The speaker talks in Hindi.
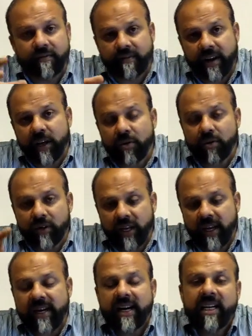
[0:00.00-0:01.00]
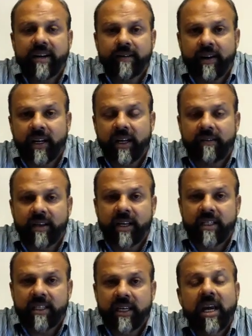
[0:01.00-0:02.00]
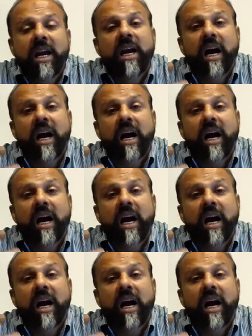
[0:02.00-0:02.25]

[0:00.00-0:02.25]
रिंग रोड की कनेक्टिविटी की वजह से